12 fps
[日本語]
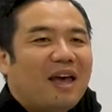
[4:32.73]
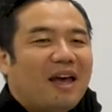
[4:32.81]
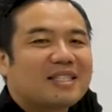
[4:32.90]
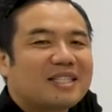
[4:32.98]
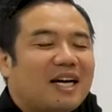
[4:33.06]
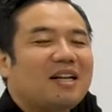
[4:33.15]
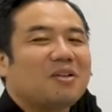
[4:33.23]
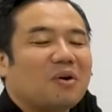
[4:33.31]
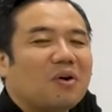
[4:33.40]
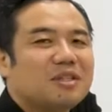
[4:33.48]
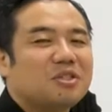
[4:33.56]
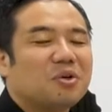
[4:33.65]
しっかり
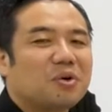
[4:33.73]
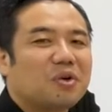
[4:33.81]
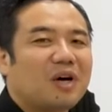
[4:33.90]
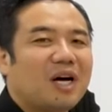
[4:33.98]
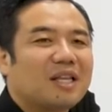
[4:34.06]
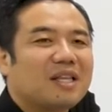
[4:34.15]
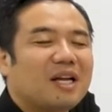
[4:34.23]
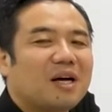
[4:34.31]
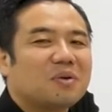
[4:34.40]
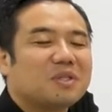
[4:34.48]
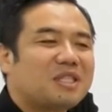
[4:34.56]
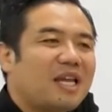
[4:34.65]
と状況判
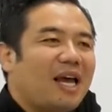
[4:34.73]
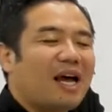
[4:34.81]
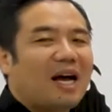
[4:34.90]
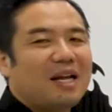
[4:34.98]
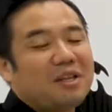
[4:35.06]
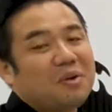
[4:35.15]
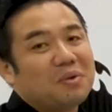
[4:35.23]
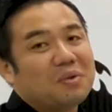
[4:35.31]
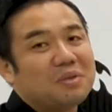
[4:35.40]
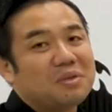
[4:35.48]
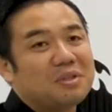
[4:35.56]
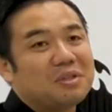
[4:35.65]
断をして相手を
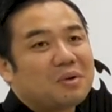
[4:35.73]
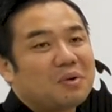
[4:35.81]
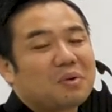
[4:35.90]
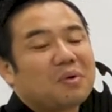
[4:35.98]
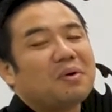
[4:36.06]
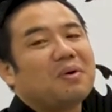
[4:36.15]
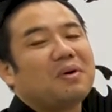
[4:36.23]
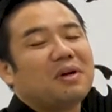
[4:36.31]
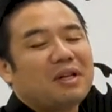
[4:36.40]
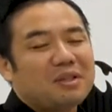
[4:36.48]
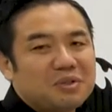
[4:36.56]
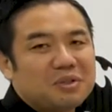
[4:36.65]
抜くことを
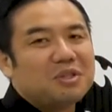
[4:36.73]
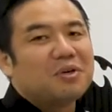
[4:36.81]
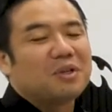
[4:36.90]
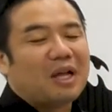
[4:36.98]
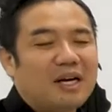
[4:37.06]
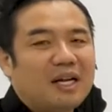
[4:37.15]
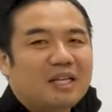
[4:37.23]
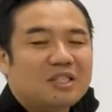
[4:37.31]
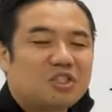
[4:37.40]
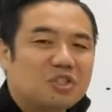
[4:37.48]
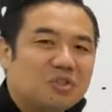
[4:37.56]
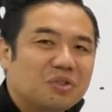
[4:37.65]
抜くような練
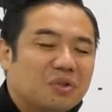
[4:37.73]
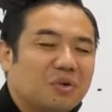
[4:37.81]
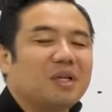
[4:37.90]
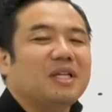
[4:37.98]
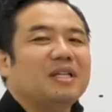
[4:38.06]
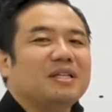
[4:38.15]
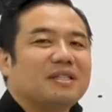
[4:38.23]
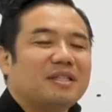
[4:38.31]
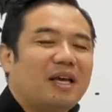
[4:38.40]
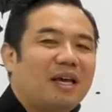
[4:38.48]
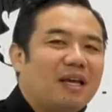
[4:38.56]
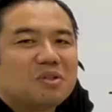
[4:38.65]
習の時にです
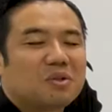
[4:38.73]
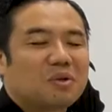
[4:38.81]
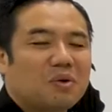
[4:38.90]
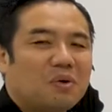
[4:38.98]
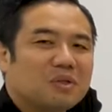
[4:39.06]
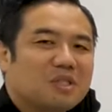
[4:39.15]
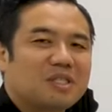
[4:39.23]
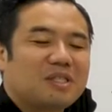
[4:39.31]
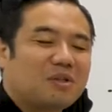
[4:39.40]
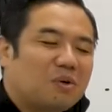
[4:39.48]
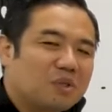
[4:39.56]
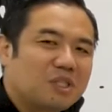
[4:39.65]
ね、ちょっとコーチ、
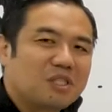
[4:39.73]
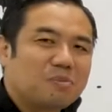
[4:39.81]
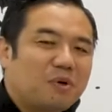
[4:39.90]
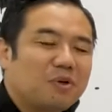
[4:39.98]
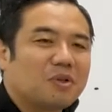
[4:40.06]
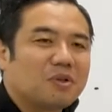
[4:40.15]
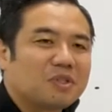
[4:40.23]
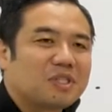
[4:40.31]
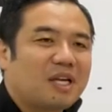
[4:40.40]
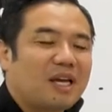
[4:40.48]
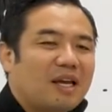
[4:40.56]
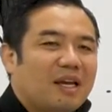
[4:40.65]
コーチングポイントとし
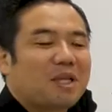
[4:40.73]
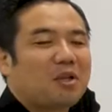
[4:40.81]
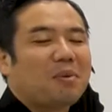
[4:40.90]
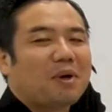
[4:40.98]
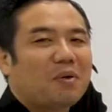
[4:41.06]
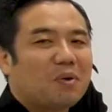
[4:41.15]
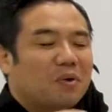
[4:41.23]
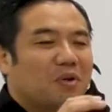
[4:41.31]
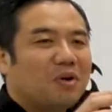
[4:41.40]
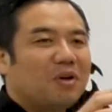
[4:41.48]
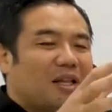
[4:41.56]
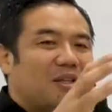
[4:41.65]
て、まあ、例えばここ
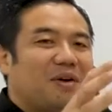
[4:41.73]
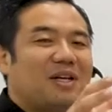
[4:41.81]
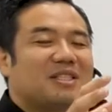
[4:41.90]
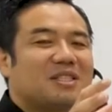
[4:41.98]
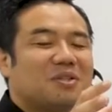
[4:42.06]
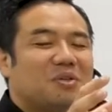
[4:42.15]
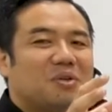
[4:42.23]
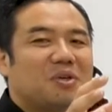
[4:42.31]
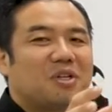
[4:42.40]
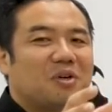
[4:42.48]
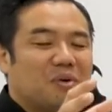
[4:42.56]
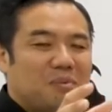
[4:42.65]
のディフェンスの動
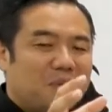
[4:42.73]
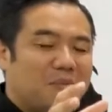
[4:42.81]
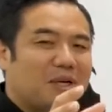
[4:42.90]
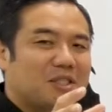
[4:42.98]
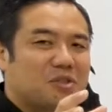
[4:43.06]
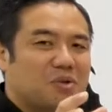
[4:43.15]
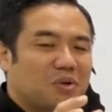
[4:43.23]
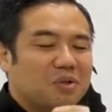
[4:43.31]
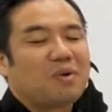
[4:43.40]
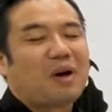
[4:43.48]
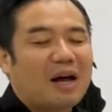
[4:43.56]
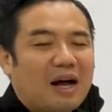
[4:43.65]
きを見ましょう
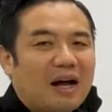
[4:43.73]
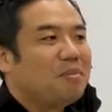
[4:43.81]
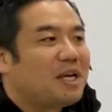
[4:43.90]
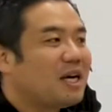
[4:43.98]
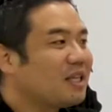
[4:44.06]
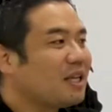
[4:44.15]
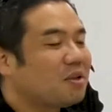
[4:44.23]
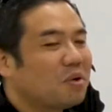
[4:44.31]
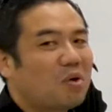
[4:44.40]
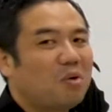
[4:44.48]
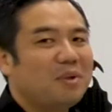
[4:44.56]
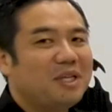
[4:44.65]
とか、味方と
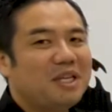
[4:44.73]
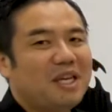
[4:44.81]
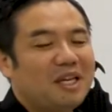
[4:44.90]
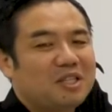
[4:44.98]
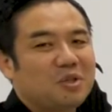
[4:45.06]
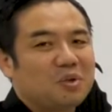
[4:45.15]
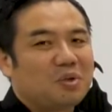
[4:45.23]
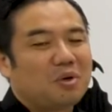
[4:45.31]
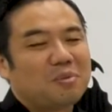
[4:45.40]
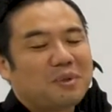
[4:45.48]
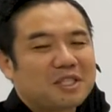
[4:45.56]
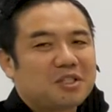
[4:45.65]
コミュニケーション
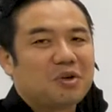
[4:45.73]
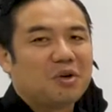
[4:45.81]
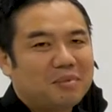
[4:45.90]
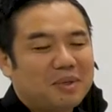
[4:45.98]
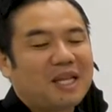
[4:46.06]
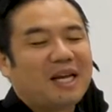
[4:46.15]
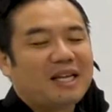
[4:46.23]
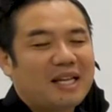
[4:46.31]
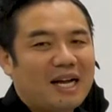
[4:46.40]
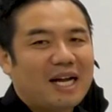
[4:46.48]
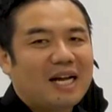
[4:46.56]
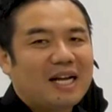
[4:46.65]
取りましょうみたい
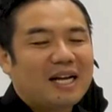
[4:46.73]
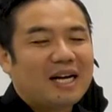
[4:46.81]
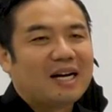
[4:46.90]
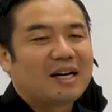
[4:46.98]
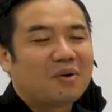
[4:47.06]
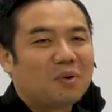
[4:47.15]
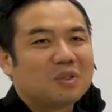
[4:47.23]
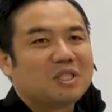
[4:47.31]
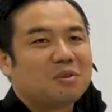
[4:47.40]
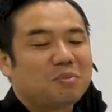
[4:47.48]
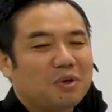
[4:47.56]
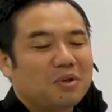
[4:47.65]
なあ
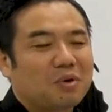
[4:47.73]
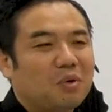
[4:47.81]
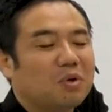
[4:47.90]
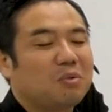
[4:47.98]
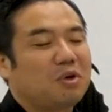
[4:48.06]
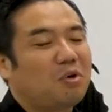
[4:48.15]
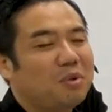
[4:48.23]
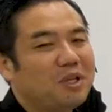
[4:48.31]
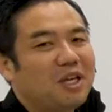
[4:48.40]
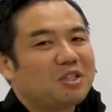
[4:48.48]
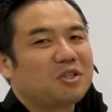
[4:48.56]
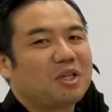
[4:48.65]
コーチングポイントコ、
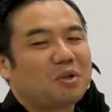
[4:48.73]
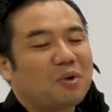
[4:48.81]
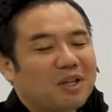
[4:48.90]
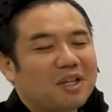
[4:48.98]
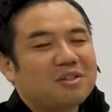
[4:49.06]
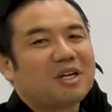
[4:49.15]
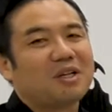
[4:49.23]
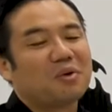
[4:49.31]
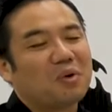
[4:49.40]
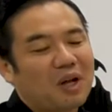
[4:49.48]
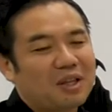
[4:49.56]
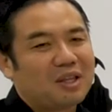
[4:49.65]
コミュニケーションが取れてるか
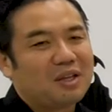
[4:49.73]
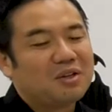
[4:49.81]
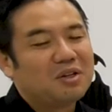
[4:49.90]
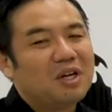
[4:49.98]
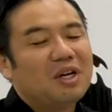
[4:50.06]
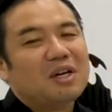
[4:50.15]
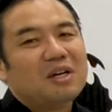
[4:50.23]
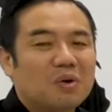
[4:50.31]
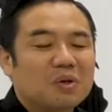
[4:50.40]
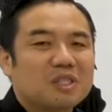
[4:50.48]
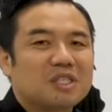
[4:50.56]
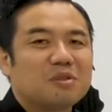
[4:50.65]
どうかっていう
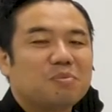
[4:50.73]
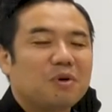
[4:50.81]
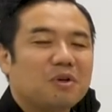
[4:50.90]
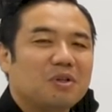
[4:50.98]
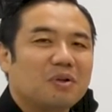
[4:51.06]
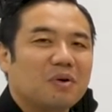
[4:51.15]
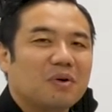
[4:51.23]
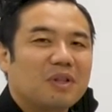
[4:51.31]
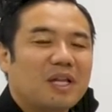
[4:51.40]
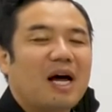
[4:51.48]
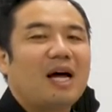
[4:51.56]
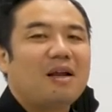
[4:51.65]
コーチングポイント
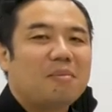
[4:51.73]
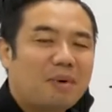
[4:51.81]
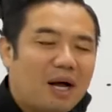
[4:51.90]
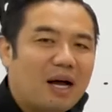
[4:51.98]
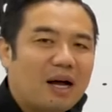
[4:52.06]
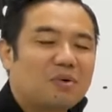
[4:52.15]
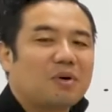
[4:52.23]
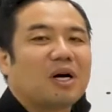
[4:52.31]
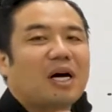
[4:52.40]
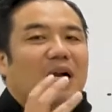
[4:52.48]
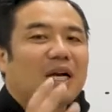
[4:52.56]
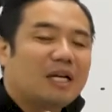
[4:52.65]
であれば、これは
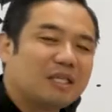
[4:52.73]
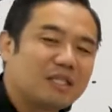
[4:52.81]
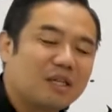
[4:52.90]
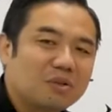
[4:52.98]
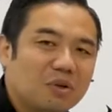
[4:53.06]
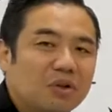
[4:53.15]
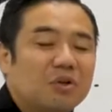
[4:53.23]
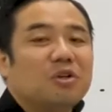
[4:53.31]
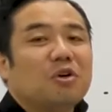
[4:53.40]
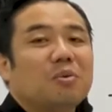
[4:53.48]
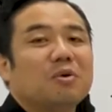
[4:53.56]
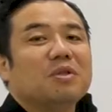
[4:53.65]
関連してるというふう
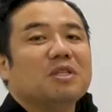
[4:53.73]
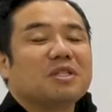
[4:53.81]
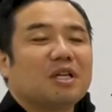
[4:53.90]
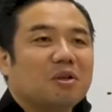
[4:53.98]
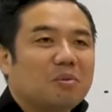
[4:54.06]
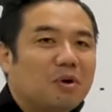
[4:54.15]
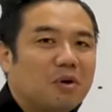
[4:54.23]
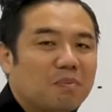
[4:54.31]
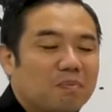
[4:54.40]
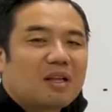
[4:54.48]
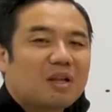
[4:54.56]
に思うんですけども、